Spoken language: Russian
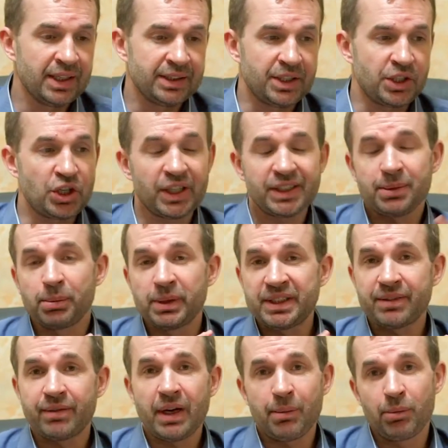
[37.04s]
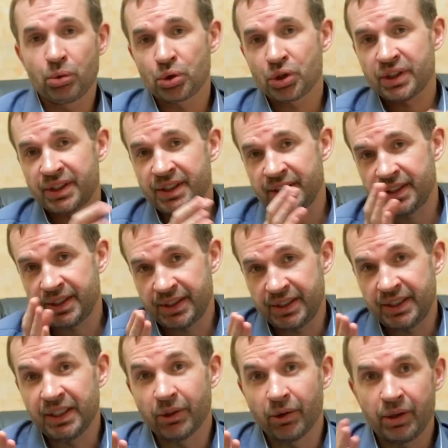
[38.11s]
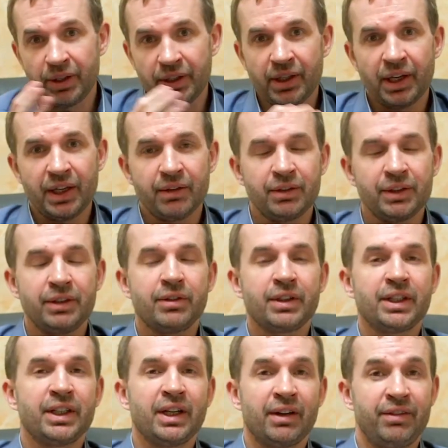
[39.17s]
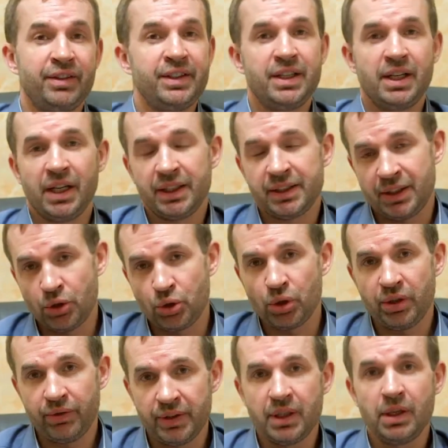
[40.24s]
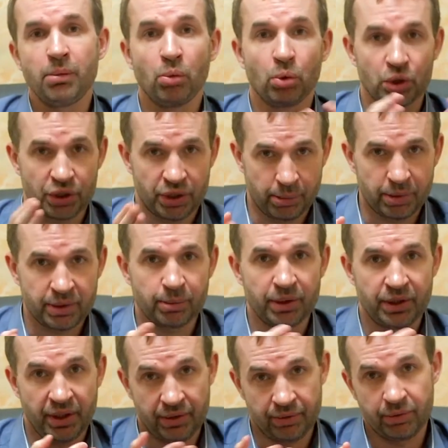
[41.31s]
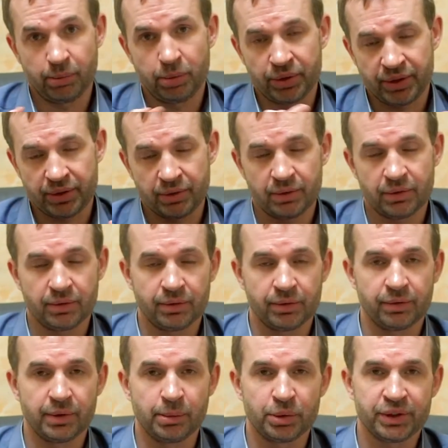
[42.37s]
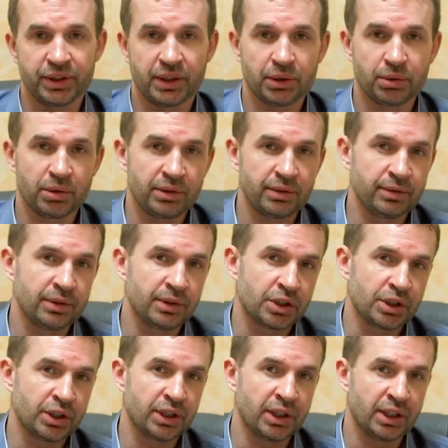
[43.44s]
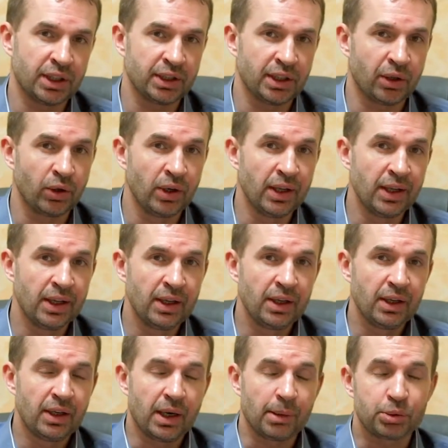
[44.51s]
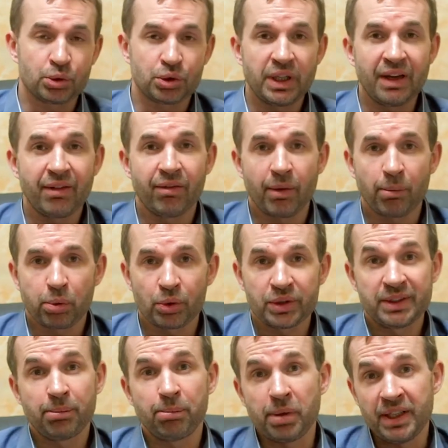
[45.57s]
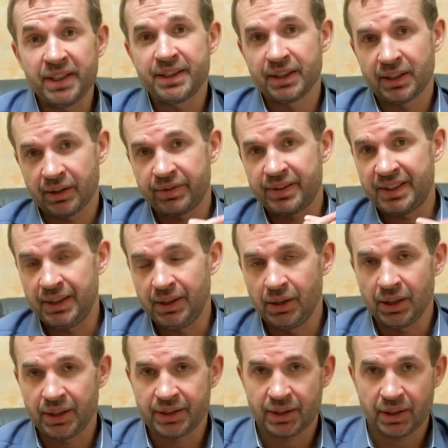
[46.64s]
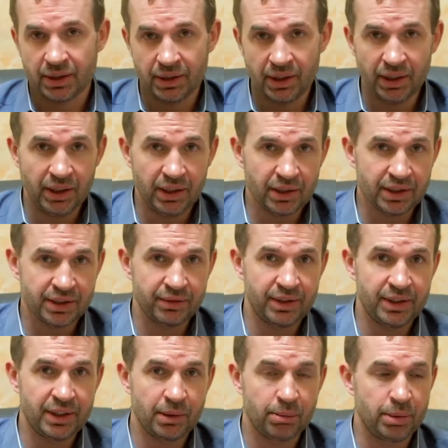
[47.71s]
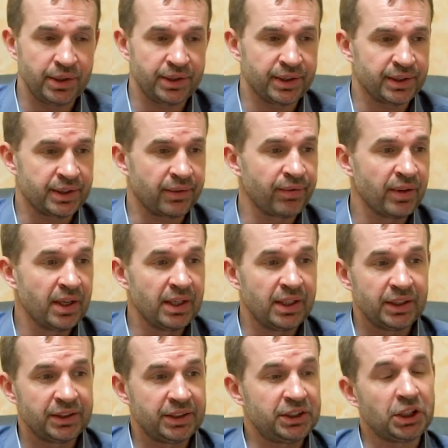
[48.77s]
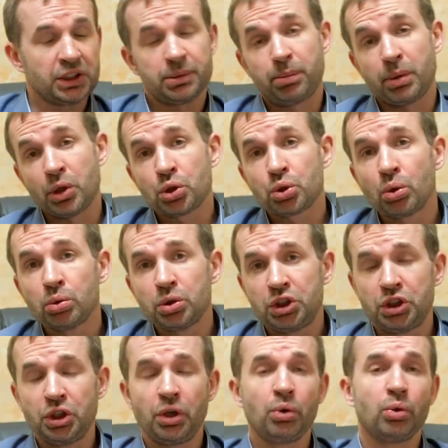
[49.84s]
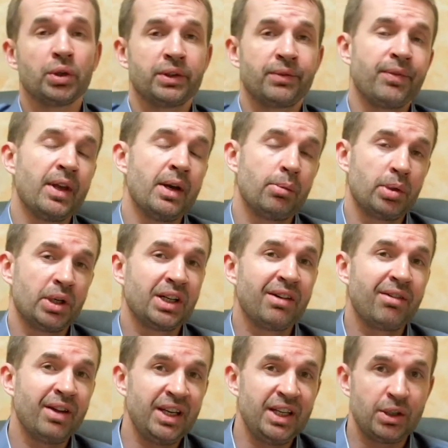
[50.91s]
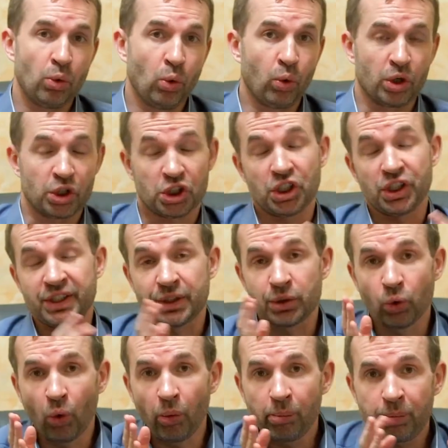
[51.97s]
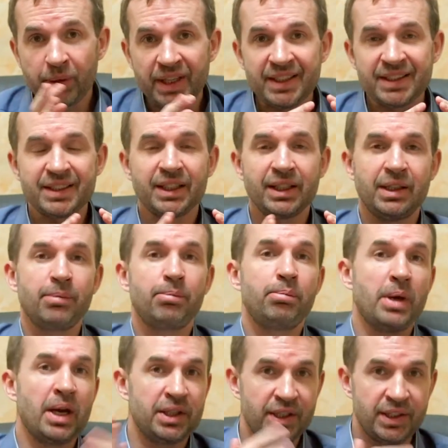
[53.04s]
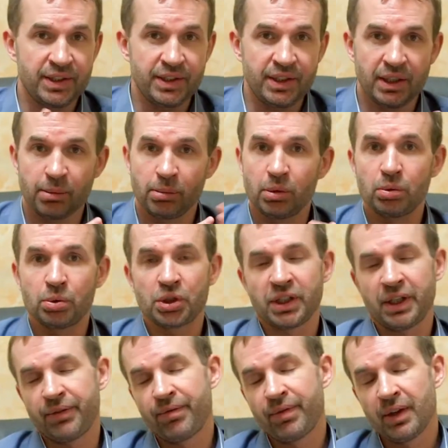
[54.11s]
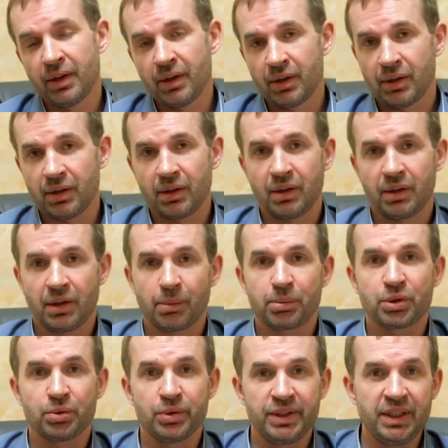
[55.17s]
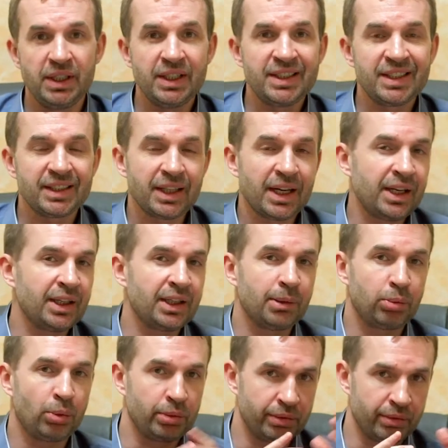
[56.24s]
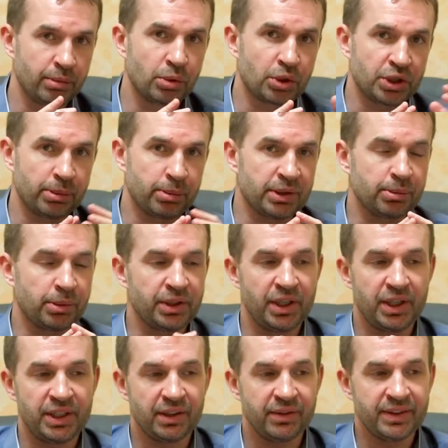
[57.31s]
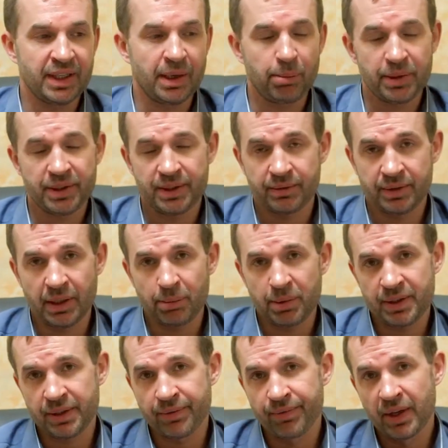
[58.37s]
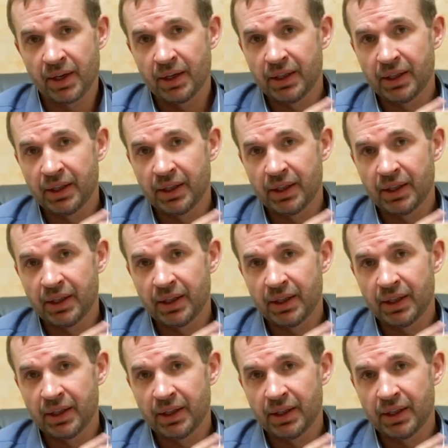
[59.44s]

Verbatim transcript: Сейчас мы с вами уже сделали, да, и вы наверняка видели, а если еще не видели, можете посмотреть выпуск, э, выпуски, которые выложены на канал. Обсуждаем вопросы признаков сильной стратегии развития бизнеса. Сейчас пришел черед поговорить о шестом признаке, пять из них мы уже Э, обсудили детально. Напомню, вы можете посмотреть их в, запись, в записи.